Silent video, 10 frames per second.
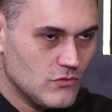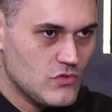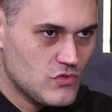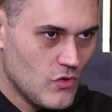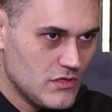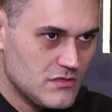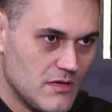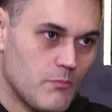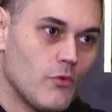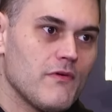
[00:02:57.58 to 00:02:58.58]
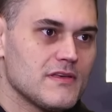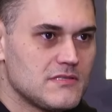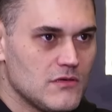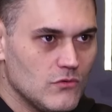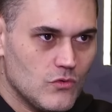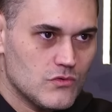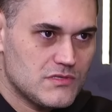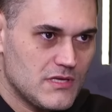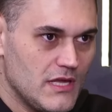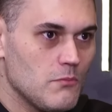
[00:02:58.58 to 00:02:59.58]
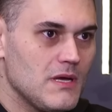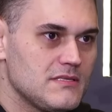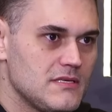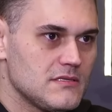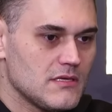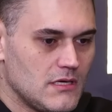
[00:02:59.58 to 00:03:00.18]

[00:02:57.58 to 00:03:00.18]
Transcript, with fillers: dos sócios, Sim, aprovação do conselho bem, maciça.